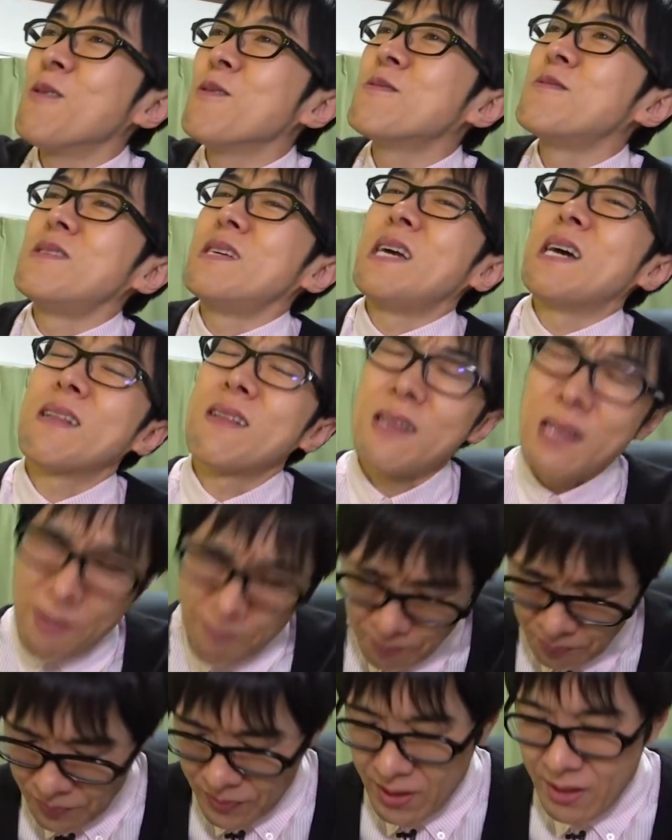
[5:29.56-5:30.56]
奥にあった
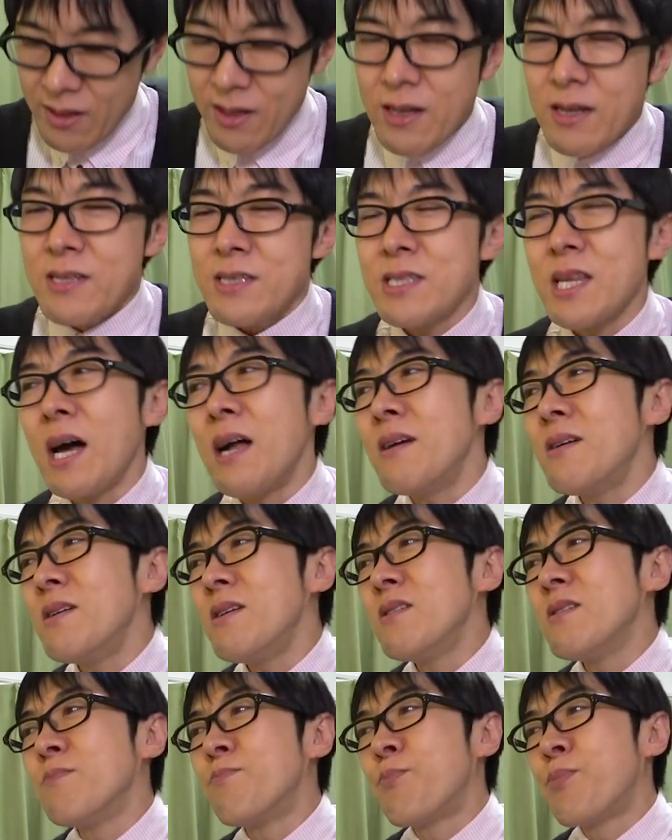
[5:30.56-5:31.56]

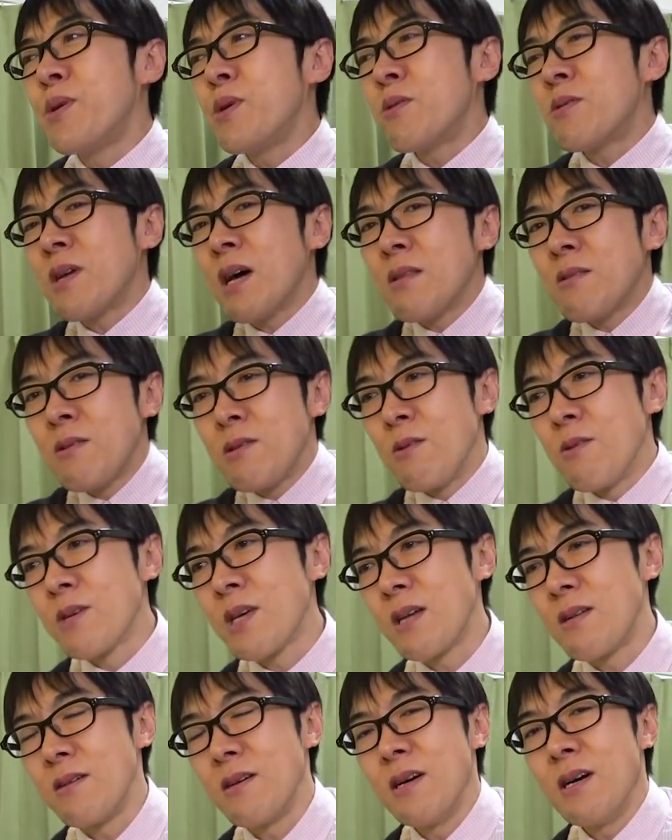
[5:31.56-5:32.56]
サンリオピューロランドにお
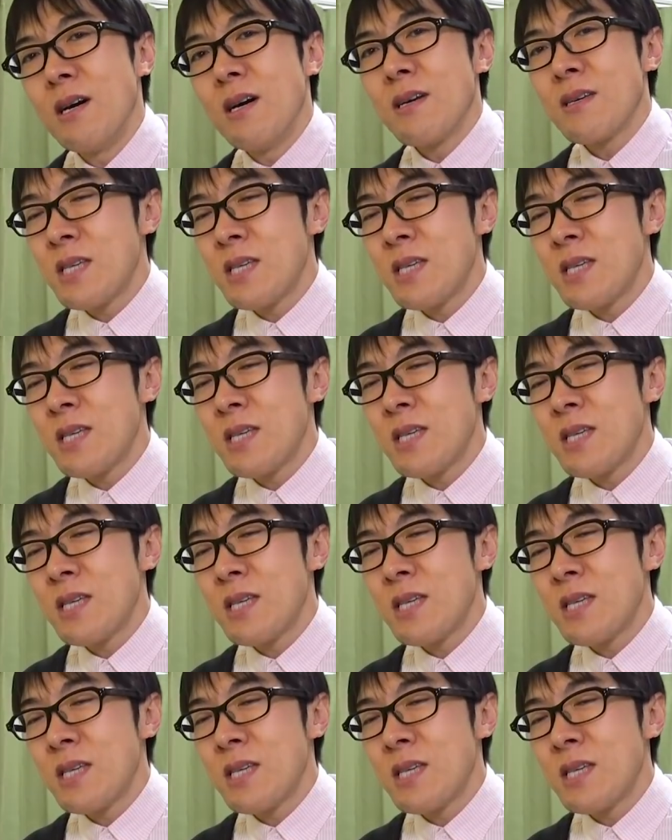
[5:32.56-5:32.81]
ける